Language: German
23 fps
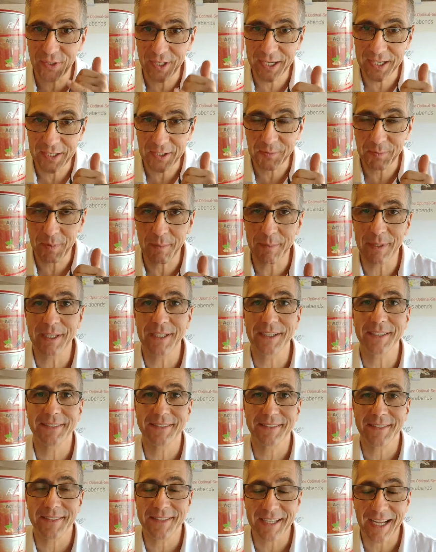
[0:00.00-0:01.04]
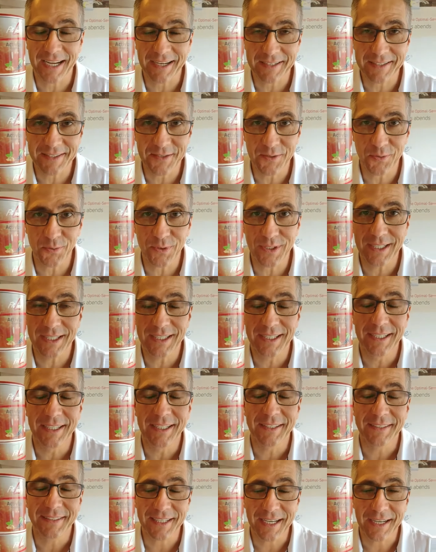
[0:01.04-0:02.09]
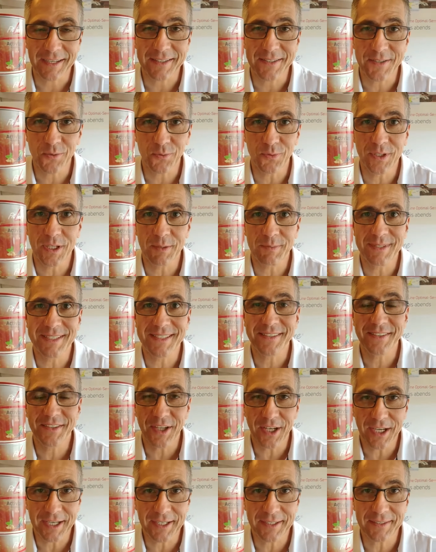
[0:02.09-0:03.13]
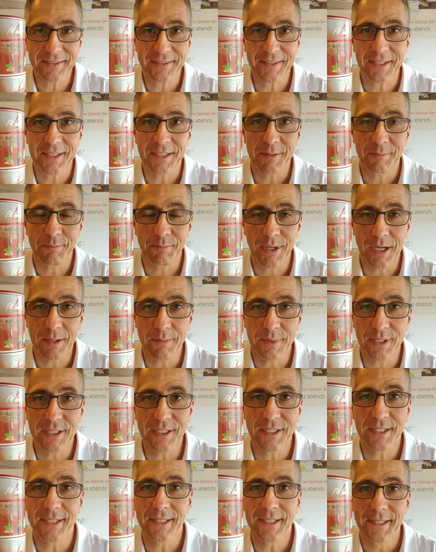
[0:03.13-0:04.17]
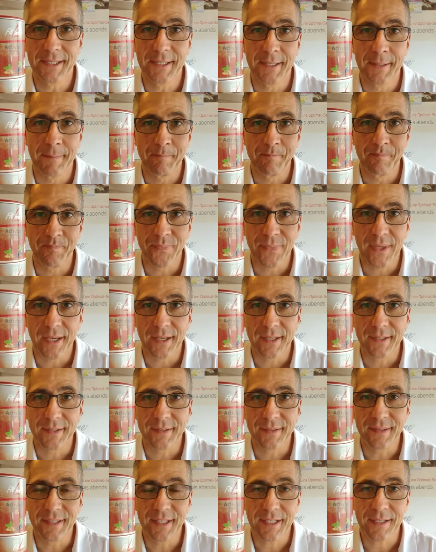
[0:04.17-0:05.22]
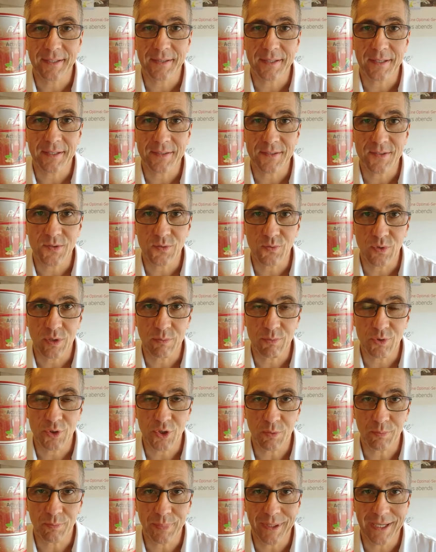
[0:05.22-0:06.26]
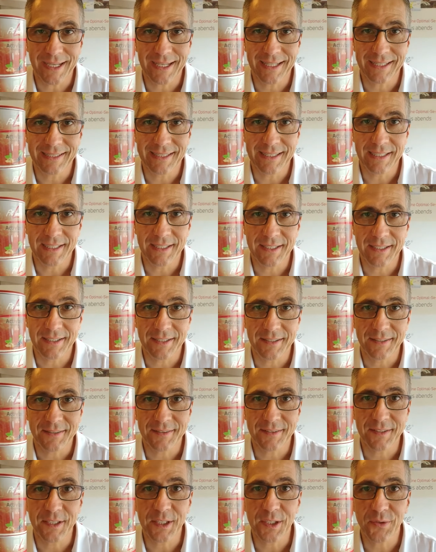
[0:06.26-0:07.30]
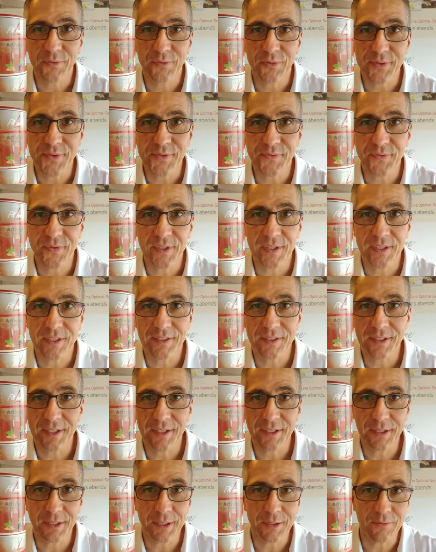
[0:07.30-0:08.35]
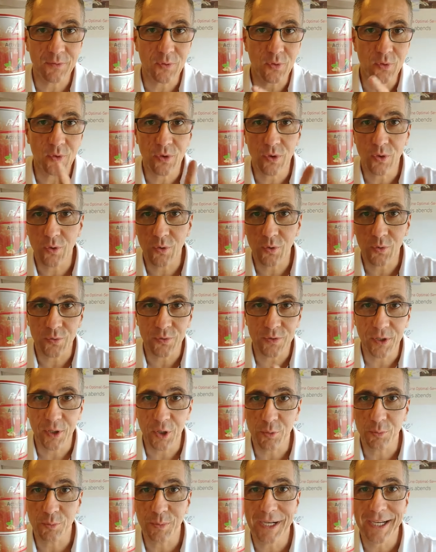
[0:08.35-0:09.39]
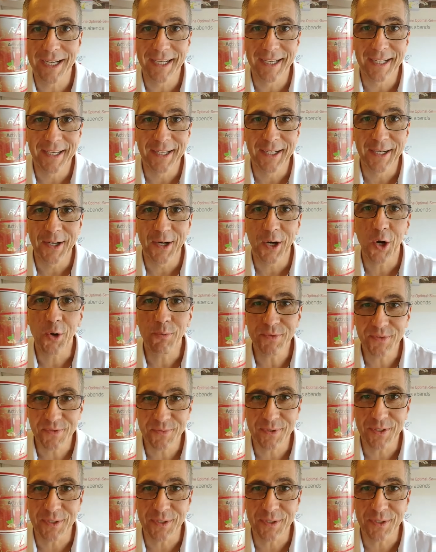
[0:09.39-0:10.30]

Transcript: direkt bei mir. Aktion, die Aktion gibt es direkt bei mir, nicht so im Shop erhältlich. Die Infos findet ihr irgendwo rundherum ums